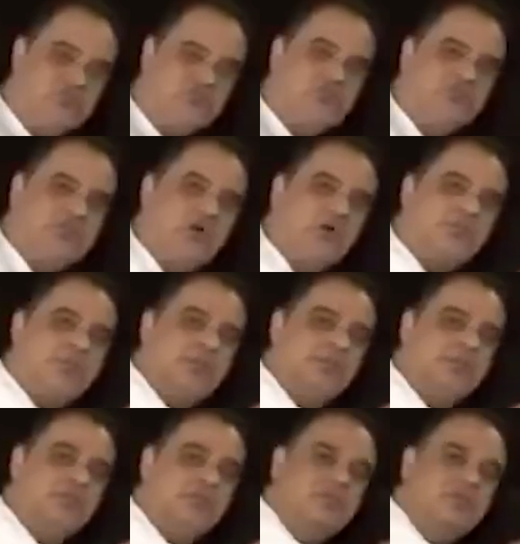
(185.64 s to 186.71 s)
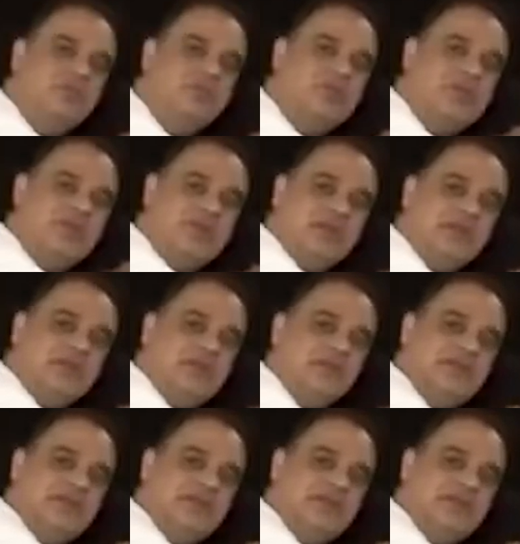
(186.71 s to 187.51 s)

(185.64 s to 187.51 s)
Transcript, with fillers: soltar o pino guia